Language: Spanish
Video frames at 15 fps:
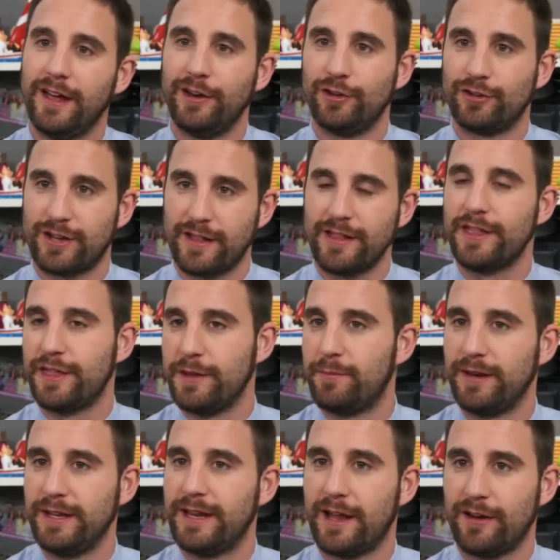en otra
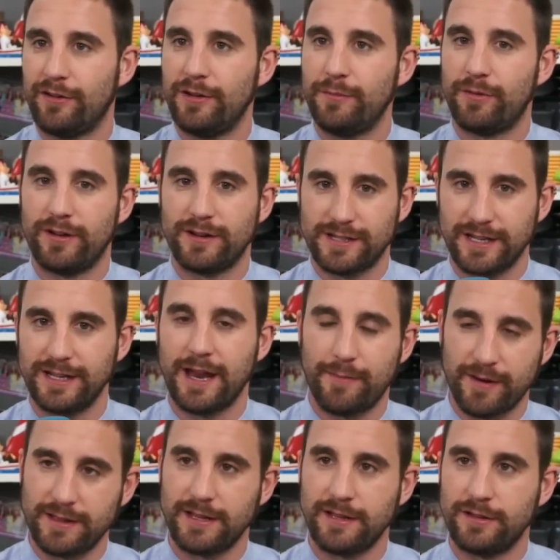disciplina, ¿no? Y poder seguir
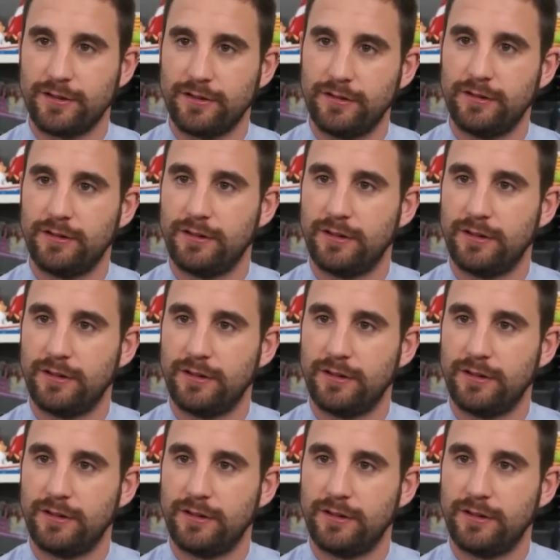aprendiendo,